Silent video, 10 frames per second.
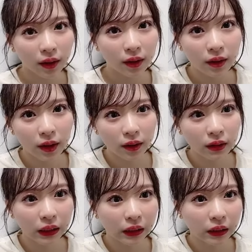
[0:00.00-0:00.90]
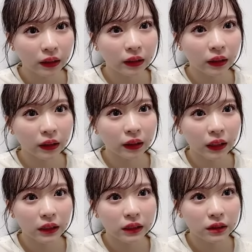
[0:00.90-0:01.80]
1回くらいやった気
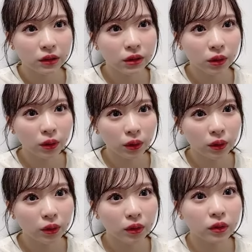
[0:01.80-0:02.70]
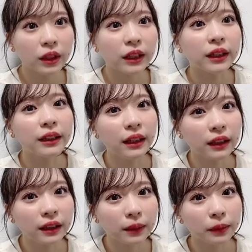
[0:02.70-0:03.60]
がするぞやったね
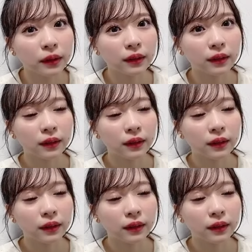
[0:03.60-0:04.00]
多分